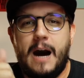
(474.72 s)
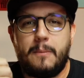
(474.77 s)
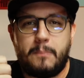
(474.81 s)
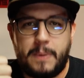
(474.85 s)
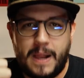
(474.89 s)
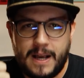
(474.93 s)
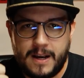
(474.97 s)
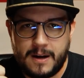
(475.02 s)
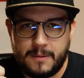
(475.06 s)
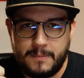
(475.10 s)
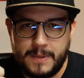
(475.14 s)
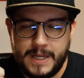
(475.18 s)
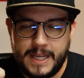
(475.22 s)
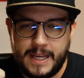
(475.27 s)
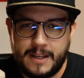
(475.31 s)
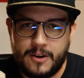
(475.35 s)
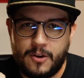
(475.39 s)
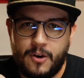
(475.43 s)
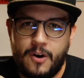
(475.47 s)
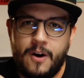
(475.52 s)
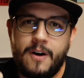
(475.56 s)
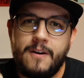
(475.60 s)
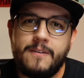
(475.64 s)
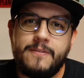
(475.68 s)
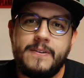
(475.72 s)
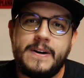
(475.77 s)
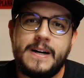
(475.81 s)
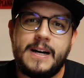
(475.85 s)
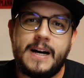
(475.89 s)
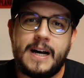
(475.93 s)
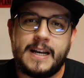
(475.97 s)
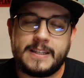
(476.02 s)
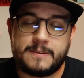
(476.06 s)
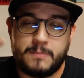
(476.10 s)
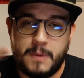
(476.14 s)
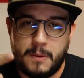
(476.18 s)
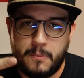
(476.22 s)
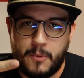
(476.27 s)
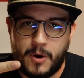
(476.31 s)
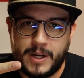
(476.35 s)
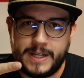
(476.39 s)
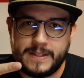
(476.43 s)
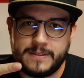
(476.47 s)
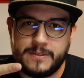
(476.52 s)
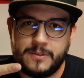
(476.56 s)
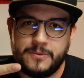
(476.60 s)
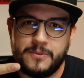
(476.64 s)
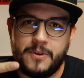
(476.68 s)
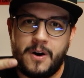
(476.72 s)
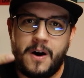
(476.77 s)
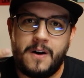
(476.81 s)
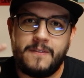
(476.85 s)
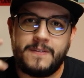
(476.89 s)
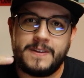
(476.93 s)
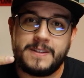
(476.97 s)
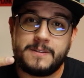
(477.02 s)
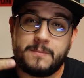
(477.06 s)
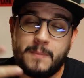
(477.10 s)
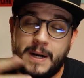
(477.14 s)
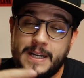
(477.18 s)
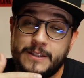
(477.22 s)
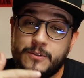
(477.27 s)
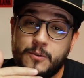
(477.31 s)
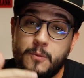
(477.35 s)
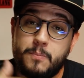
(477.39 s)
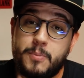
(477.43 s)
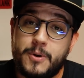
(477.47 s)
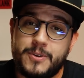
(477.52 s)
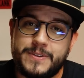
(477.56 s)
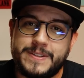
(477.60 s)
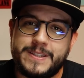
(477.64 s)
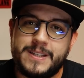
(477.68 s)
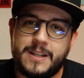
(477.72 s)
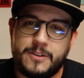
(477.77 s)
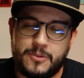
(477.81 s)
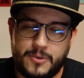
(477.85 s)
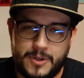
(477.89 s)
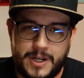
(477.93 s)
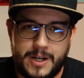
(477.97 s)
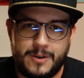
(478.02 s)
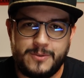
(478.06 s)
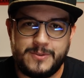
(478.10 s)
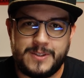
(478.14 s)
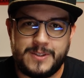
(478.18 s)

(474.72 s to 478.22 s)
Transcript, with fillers: A placa-mãe é nova, as memórias são novas, mas o processador é